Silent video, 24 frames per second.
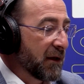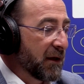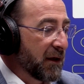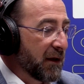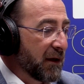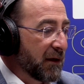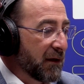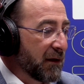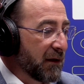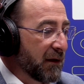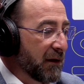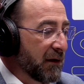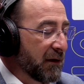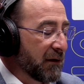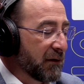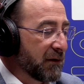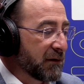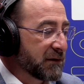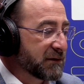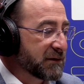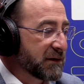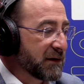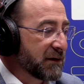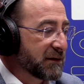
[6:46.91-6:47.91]
eh,
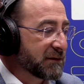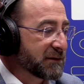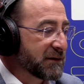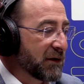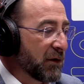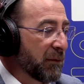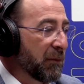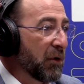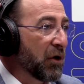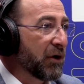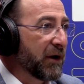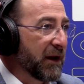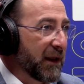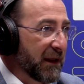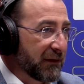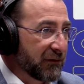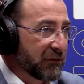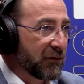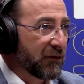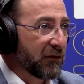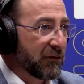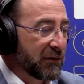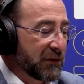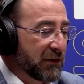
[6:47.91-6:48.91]
se, opone a
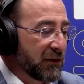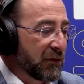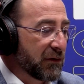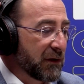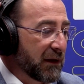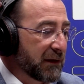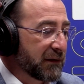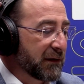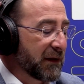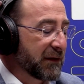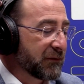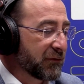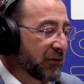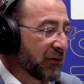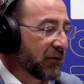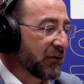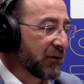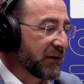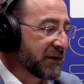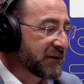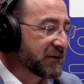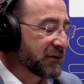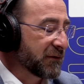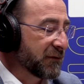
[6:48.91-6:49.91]
todo, a,
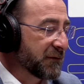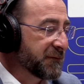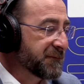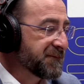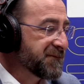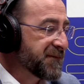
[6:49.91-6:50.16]
todo eso.